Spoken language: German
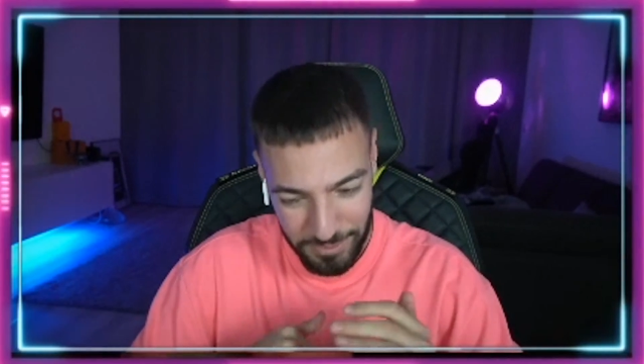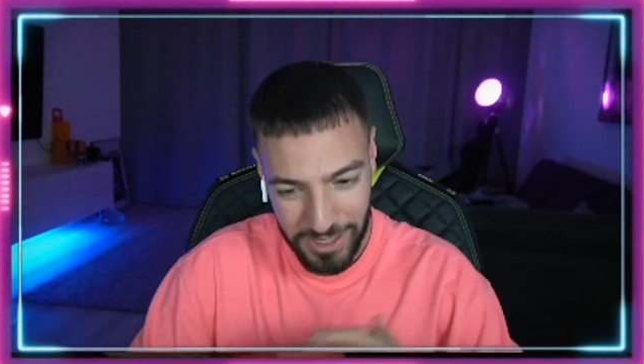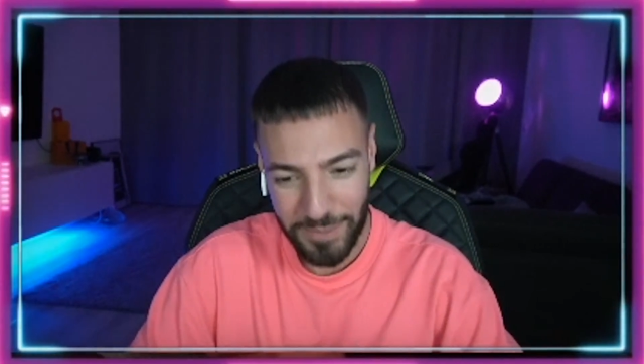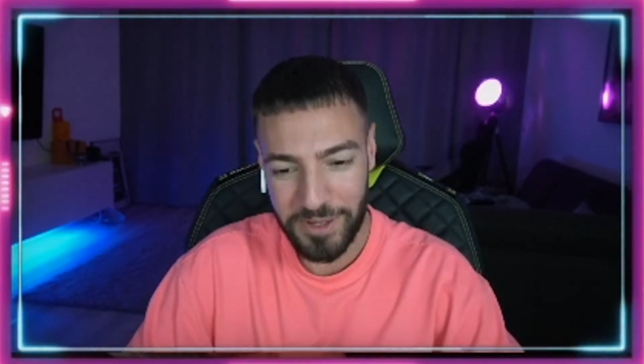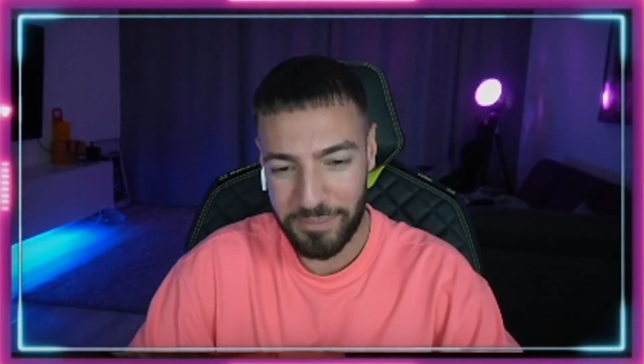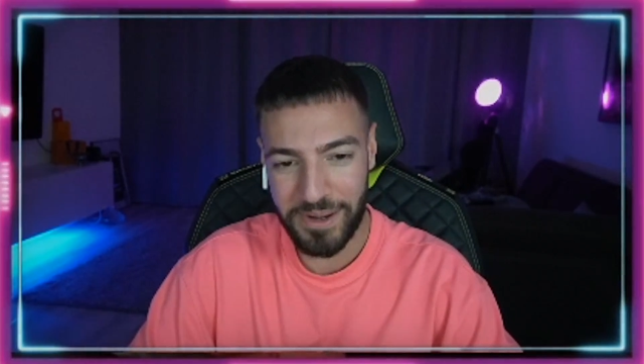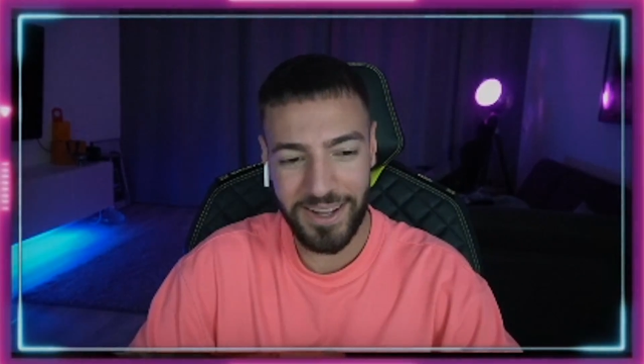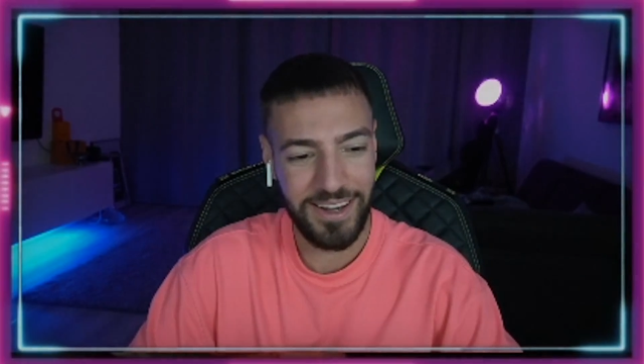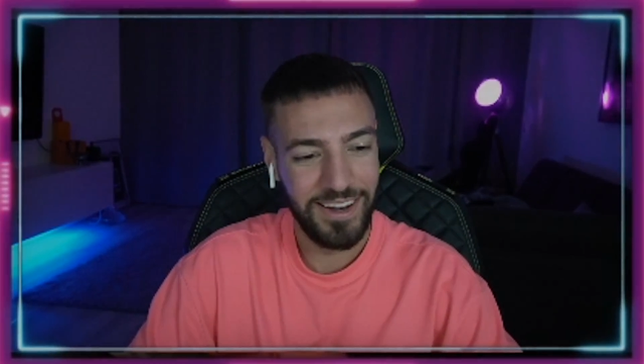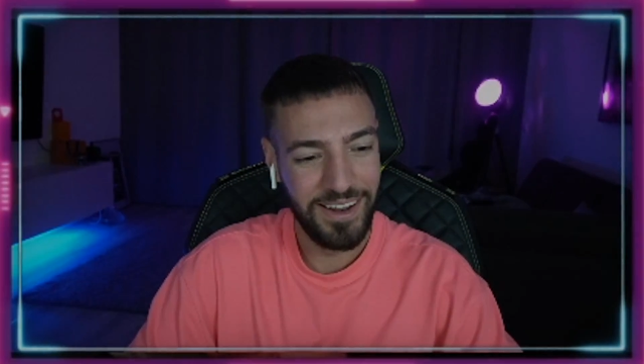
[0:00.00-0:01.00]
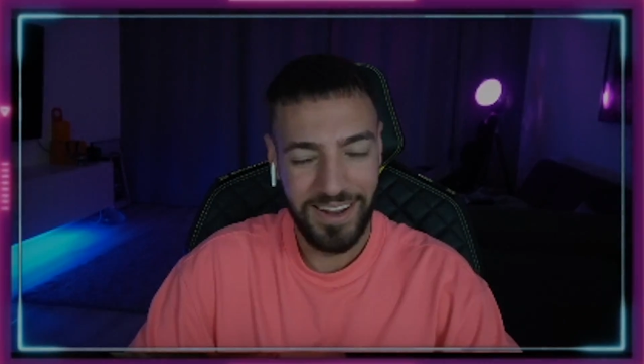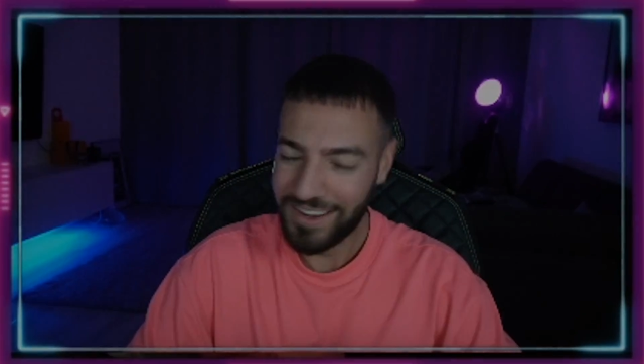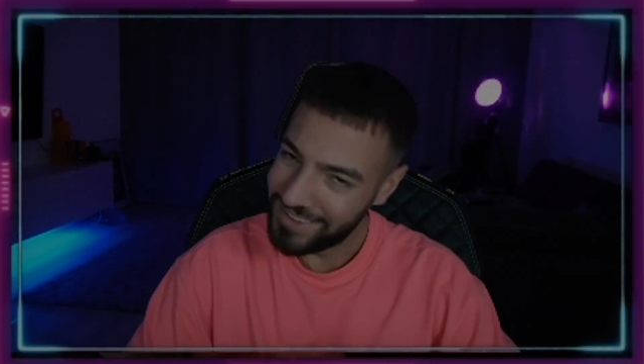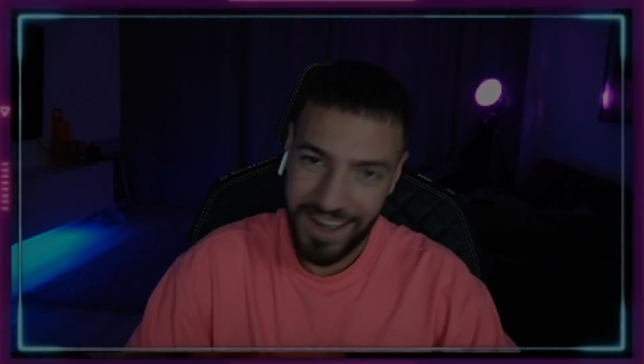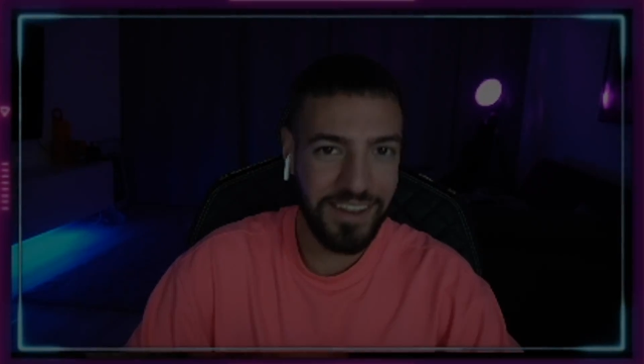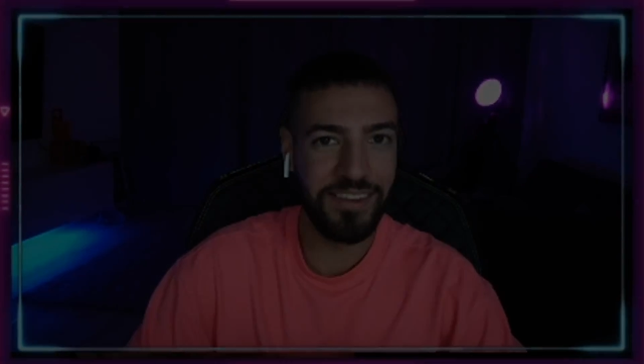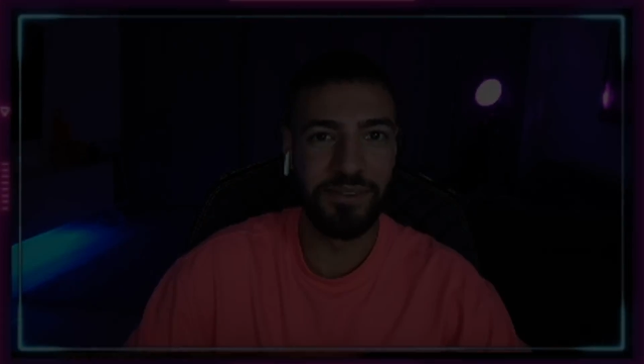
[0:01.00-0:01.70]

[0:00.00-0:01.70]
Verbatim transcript: Bleibt am Ball. Nices